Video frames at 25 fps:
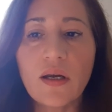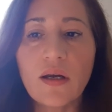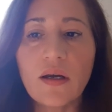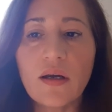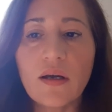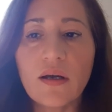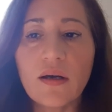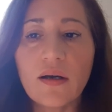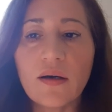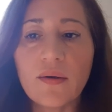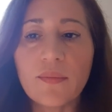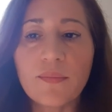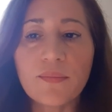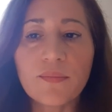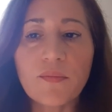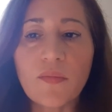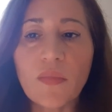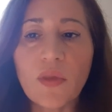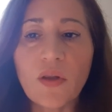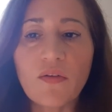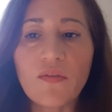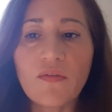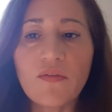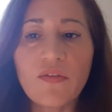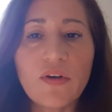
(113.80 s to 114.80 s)
ähm,
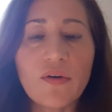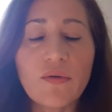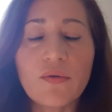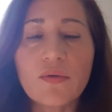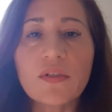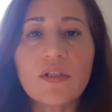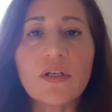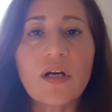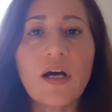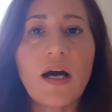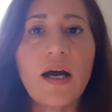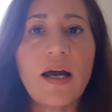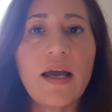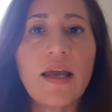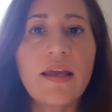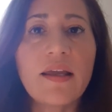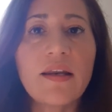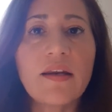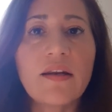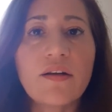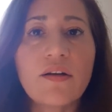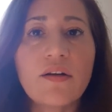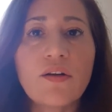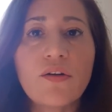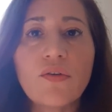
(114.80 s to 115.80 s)
wir unsere
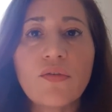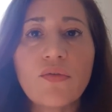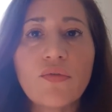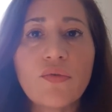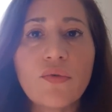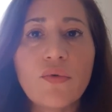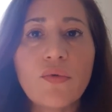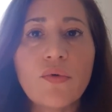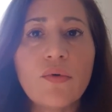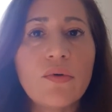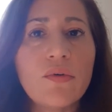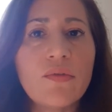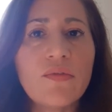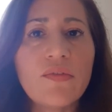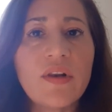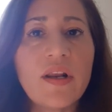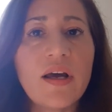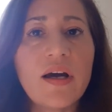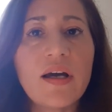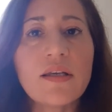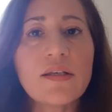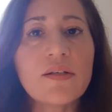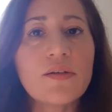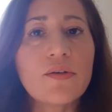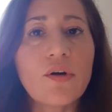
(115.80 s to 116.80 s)
eigenen Gefühle
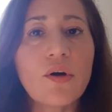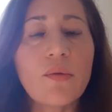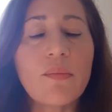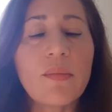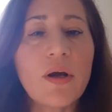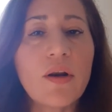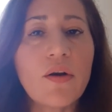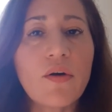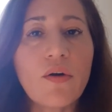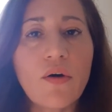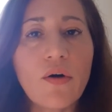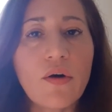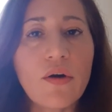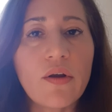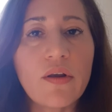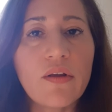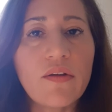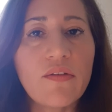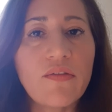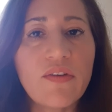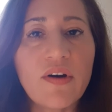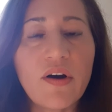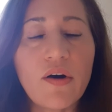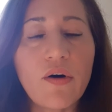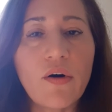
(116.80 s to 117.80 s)
vielleicht nochmal neu
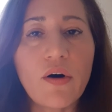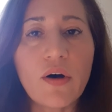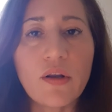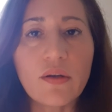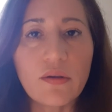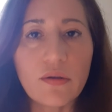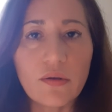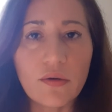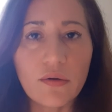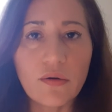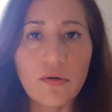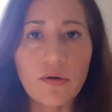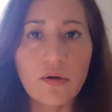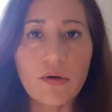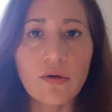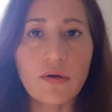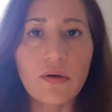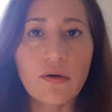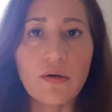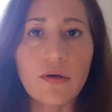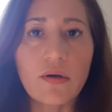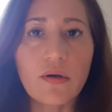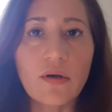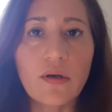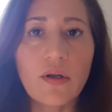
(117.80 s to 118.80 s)
verorten
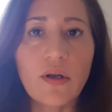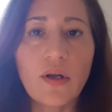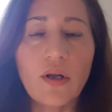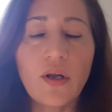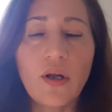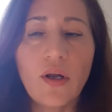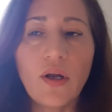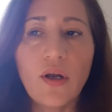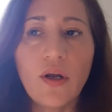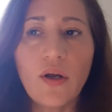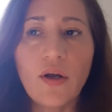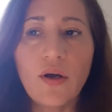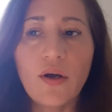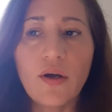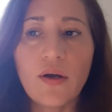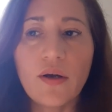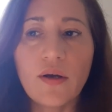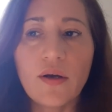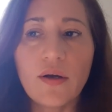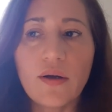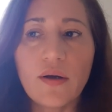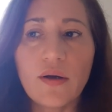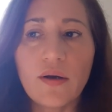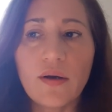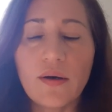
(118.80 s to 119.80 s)
können.
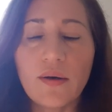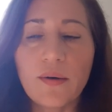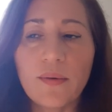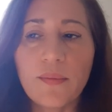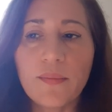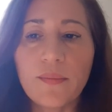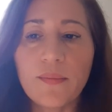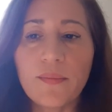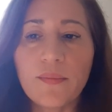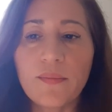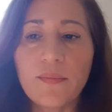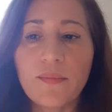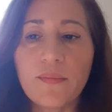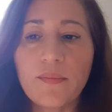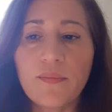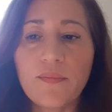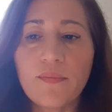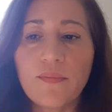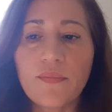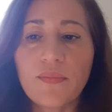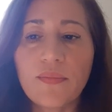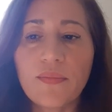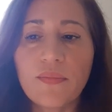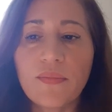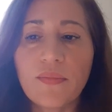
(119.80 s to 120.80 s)
Ähm,
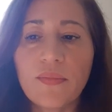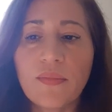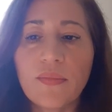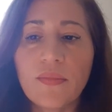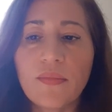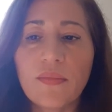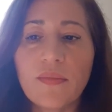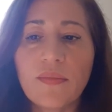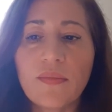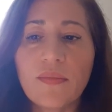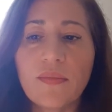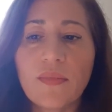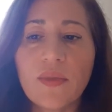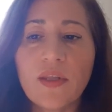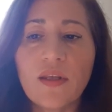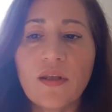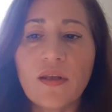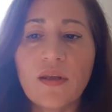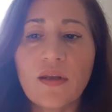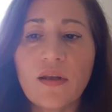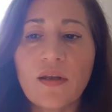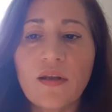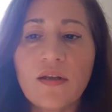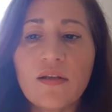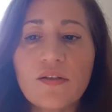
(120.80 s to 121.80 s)

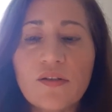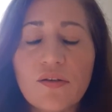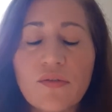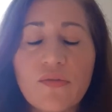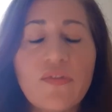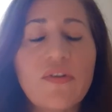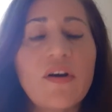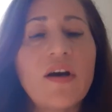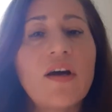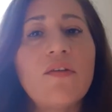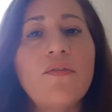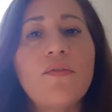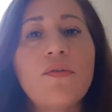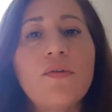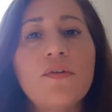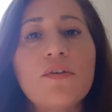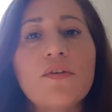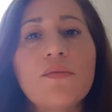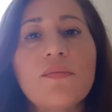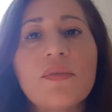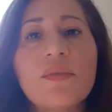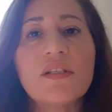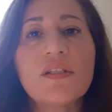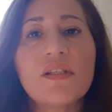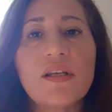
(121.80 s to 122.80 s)
insofern würde ich
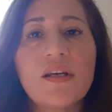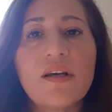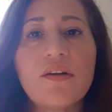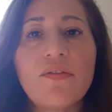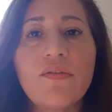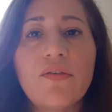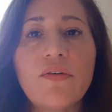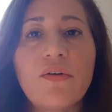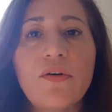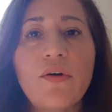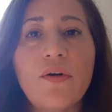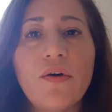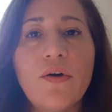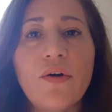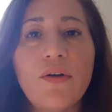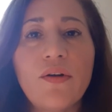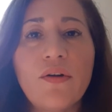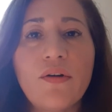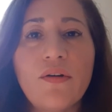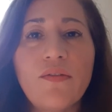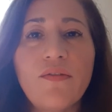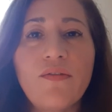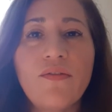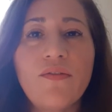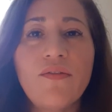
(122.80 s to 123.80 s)
sehr
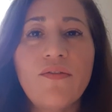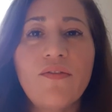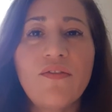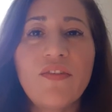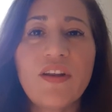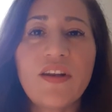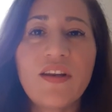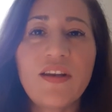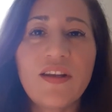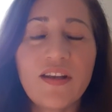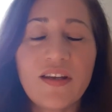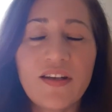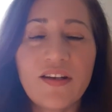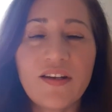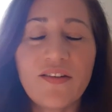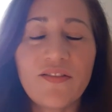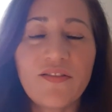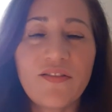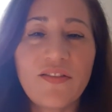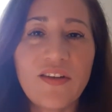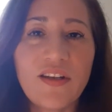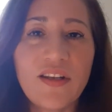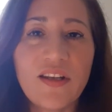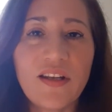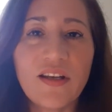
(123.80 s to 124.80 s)
freuen, wenn ihr den
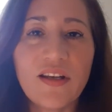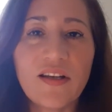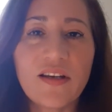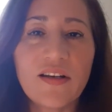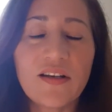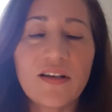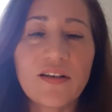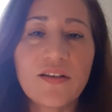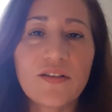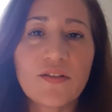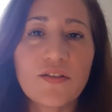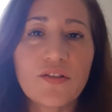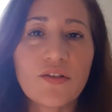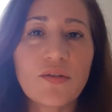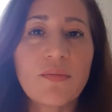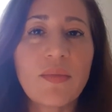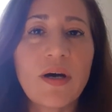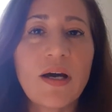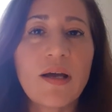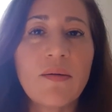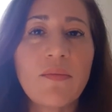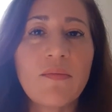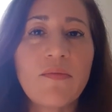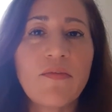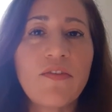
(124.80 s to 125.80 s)
Weg zu
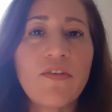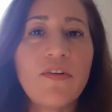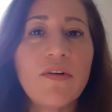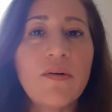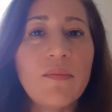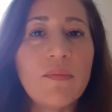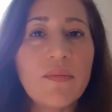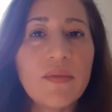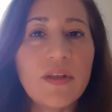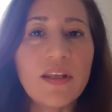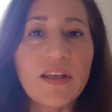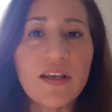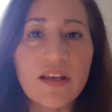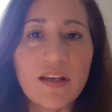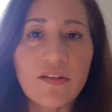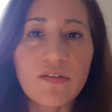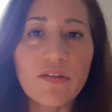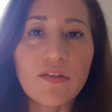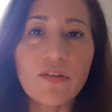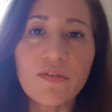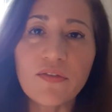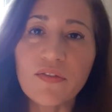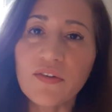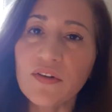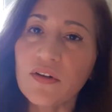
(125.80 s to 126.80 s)
meinem Film irgendwie
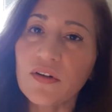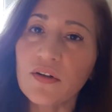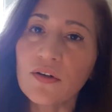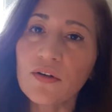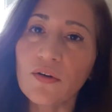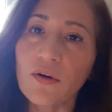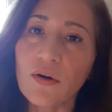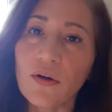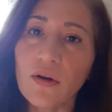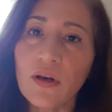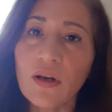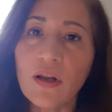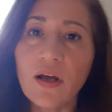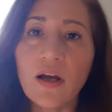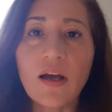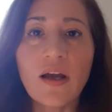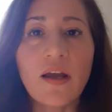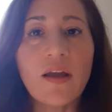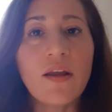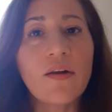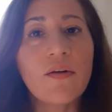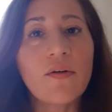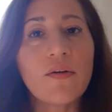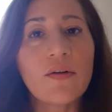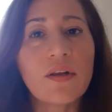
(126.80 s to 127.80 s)
findet,
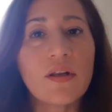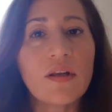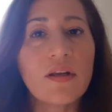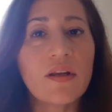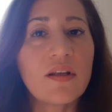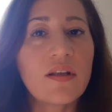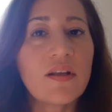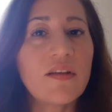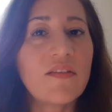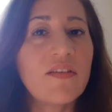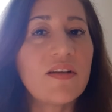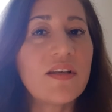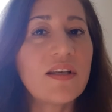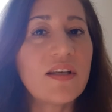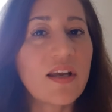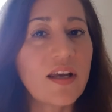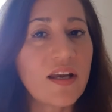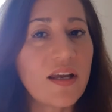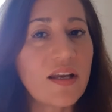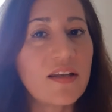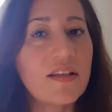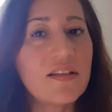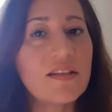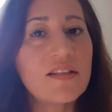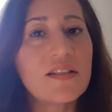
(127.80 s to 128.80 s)
online oder irgendwie
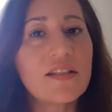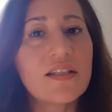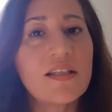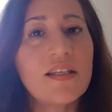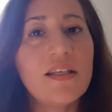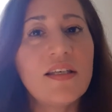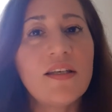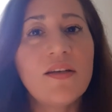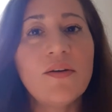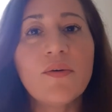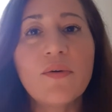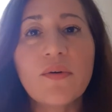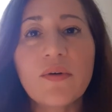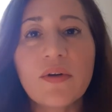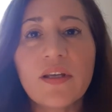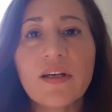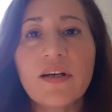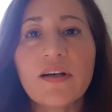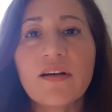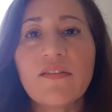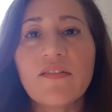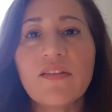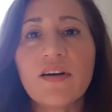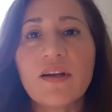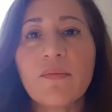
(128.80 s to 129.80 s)
direkt ins Kino
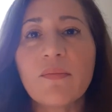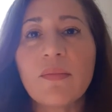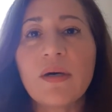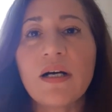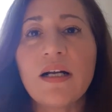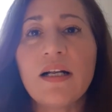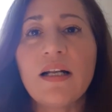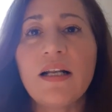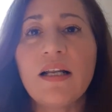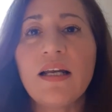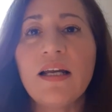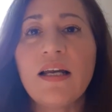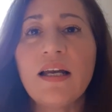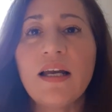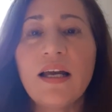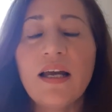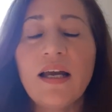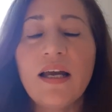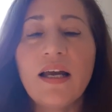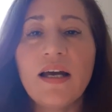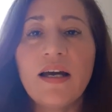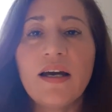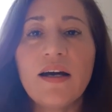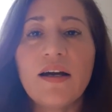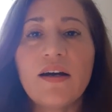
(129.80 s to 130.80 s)
irgendwann mal
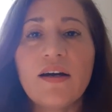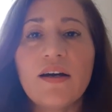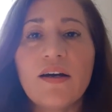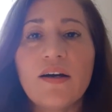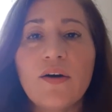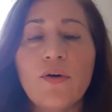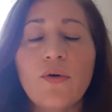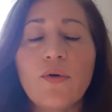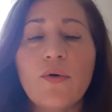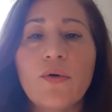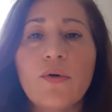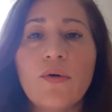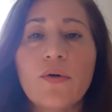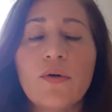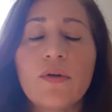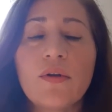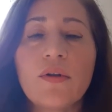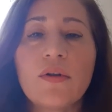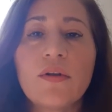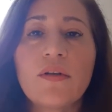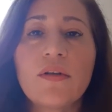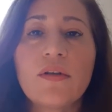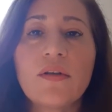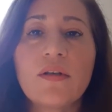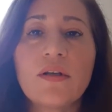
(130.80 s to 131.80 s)
äh,
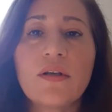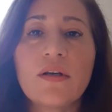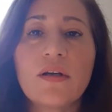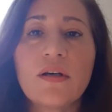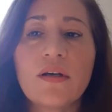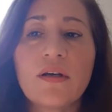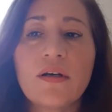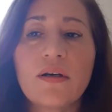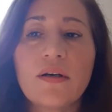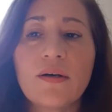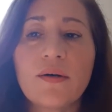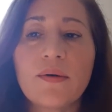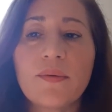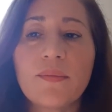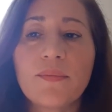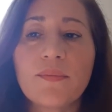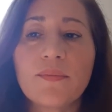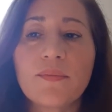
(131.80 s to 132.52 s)
und äh,